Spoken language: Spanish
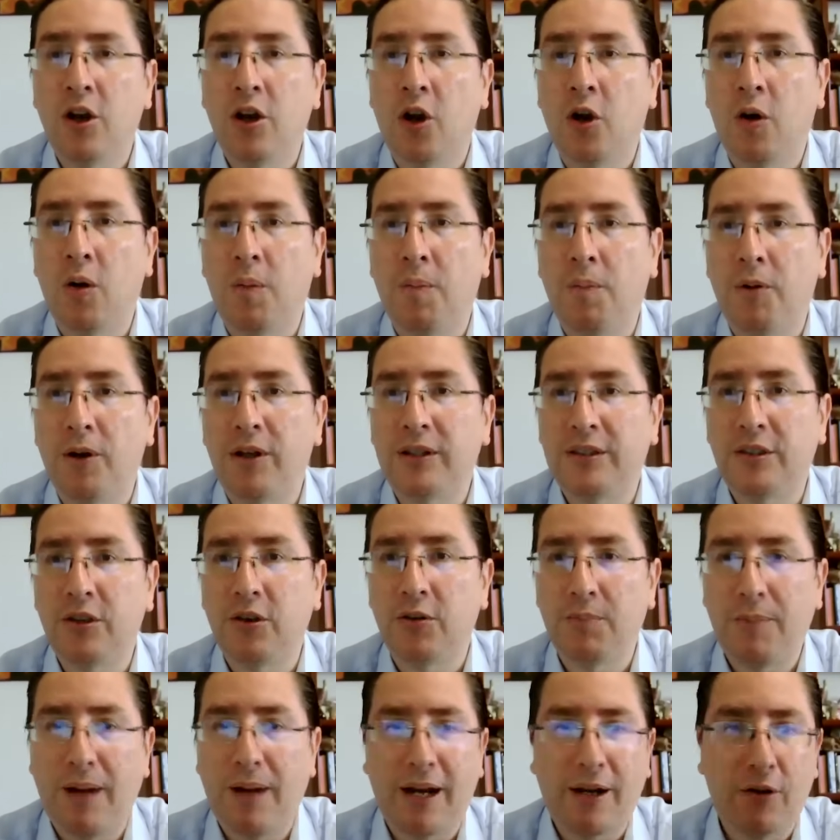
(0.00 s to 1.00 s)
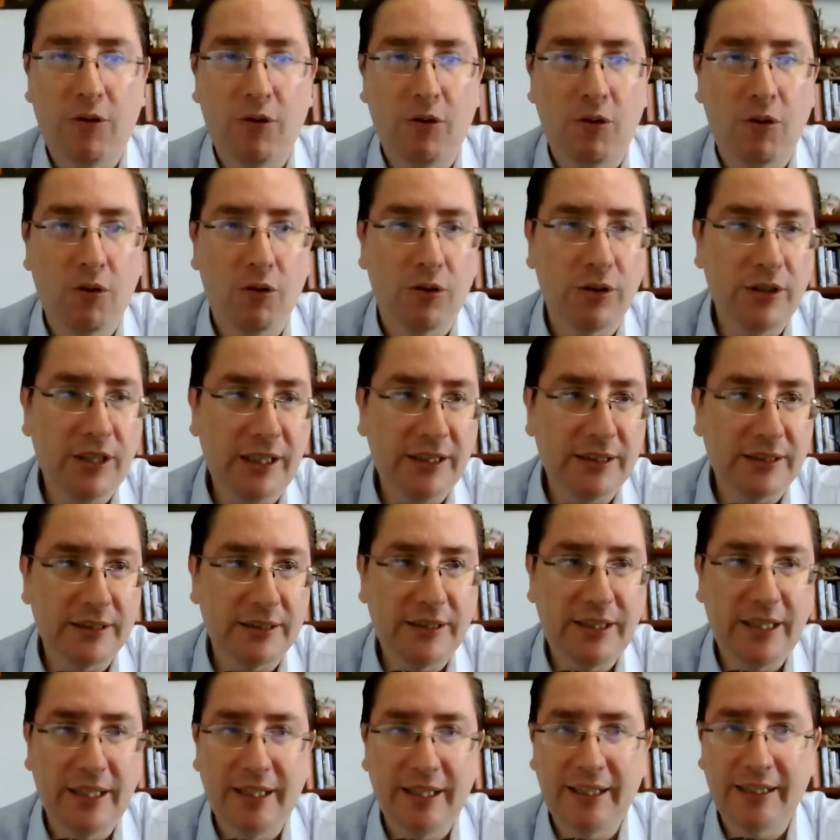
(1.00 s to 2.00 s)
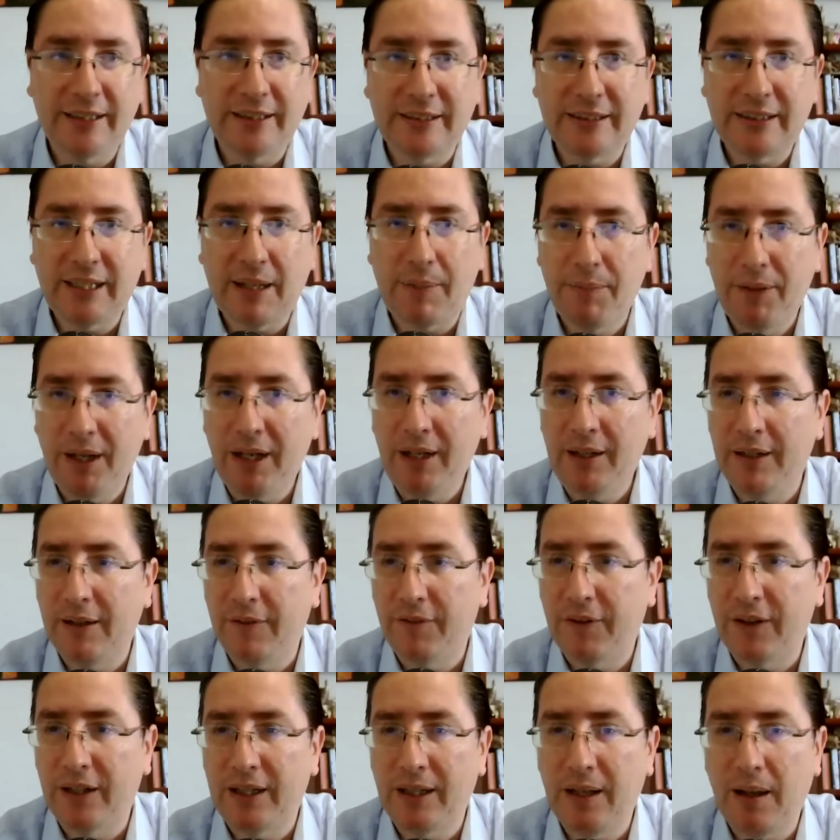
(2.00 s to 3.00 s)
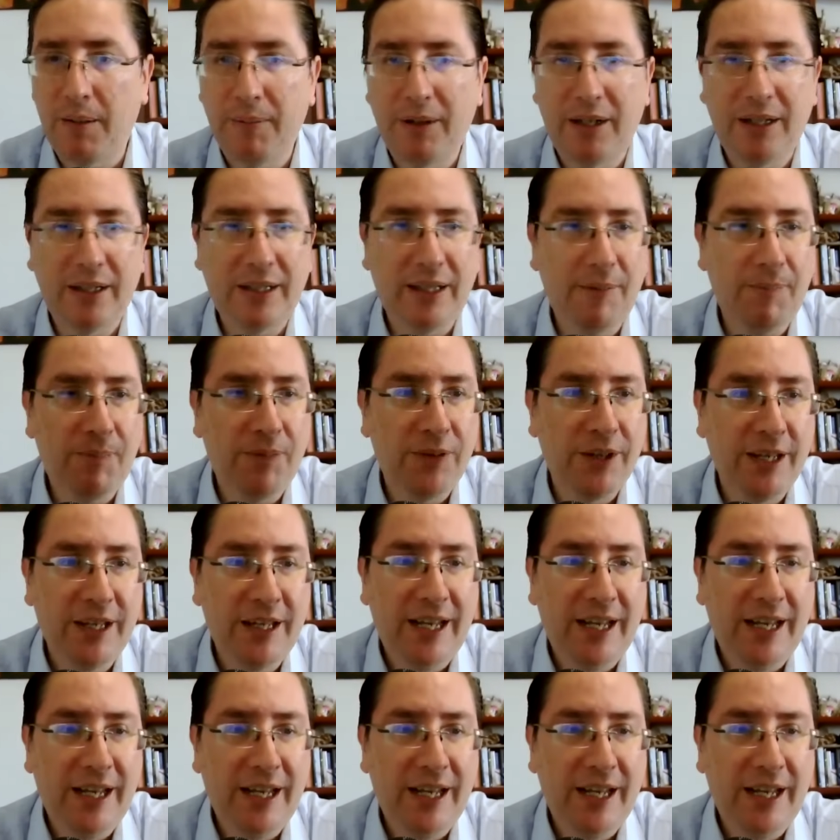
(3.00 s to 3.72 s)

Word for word: como por el señor Marco Cortés, quienes también efectivamente